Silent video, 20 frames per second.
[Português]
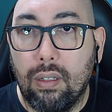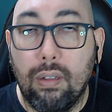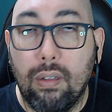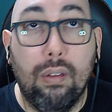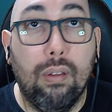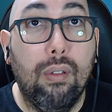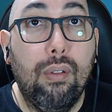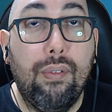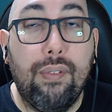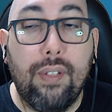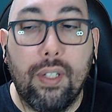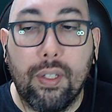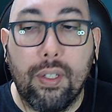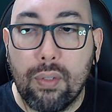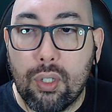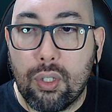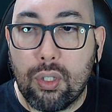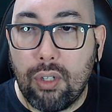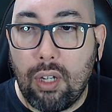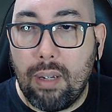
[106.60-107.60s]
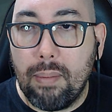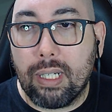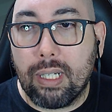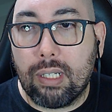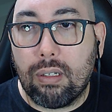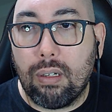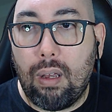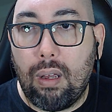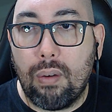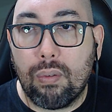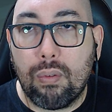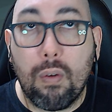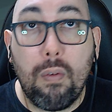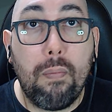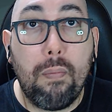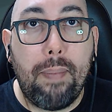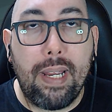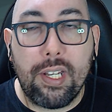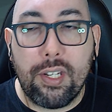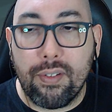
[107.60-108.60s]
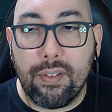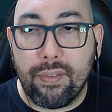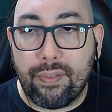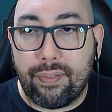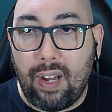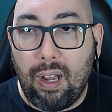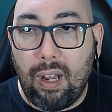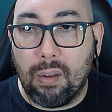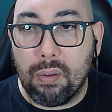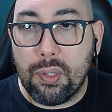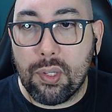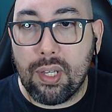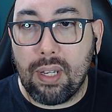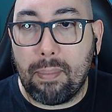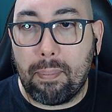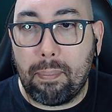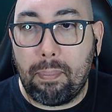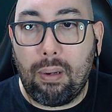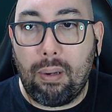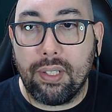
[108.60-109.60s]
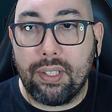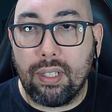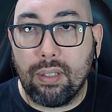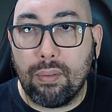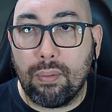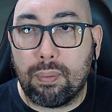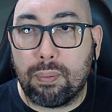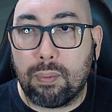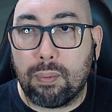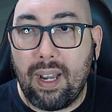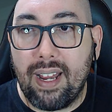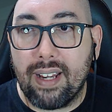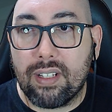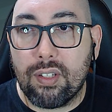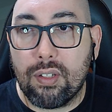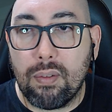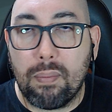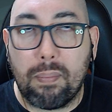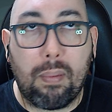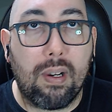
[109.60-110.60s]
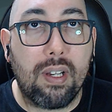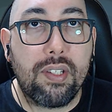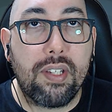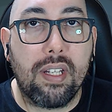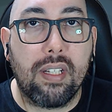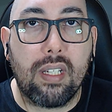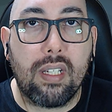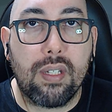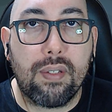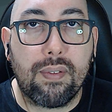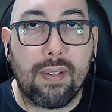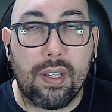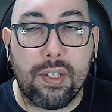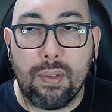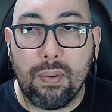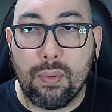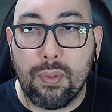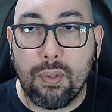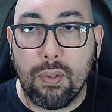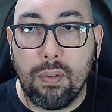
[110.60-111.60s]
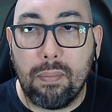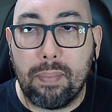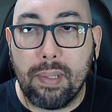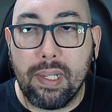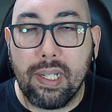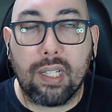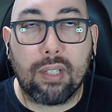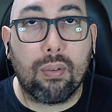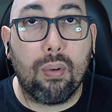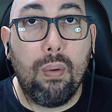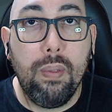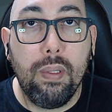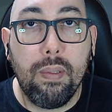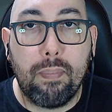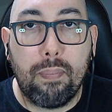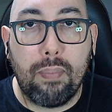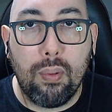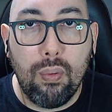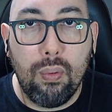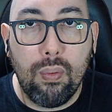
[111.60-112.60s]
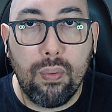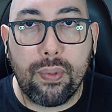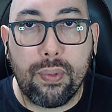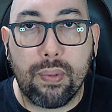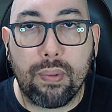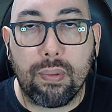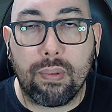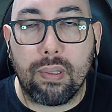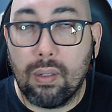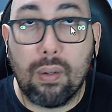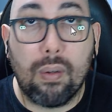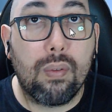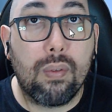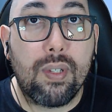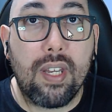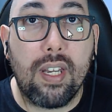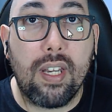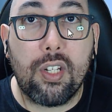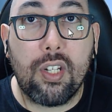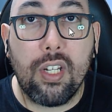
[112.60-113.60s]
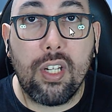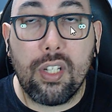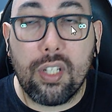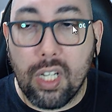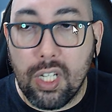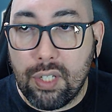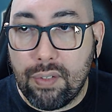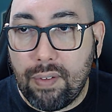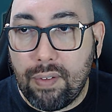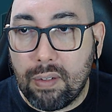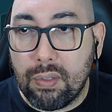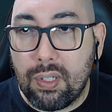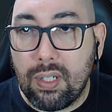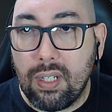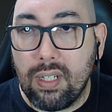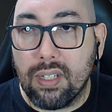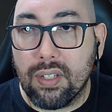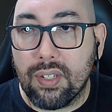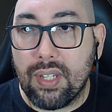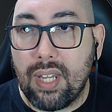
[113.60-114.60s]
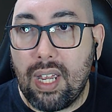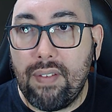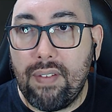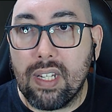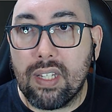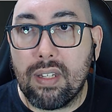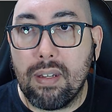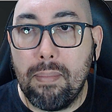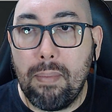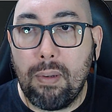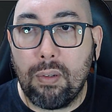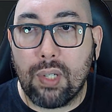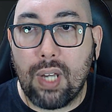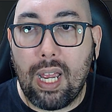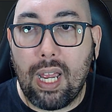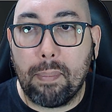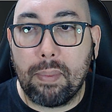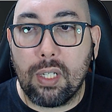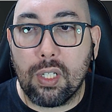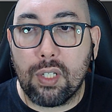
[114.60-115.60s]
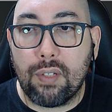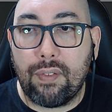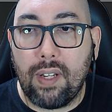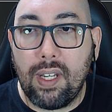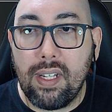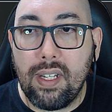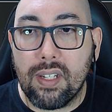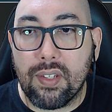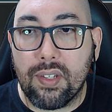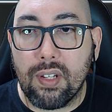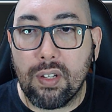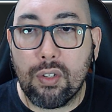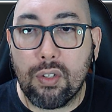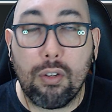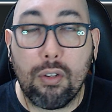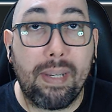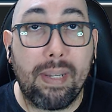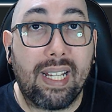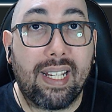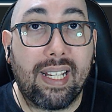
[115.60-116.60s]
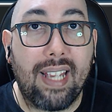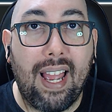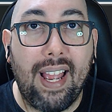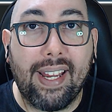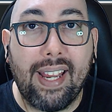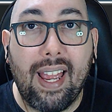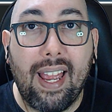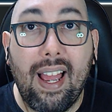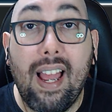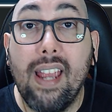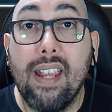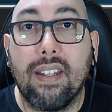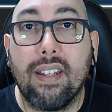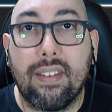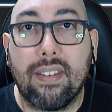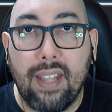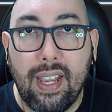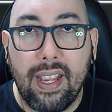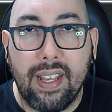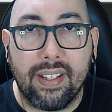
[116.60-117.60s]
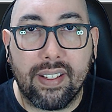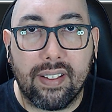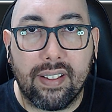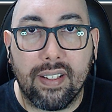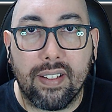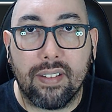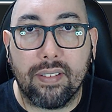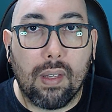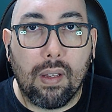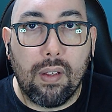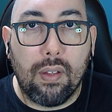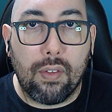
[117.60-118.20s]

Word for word: Luva do Stormclaw com pé de valsa, bota do Frax, o boss da intensificação sombria com impulso. Os elixires que a gente vai utilizar vai ser mãos rápidas, frenesi, sobrecarga aetérica.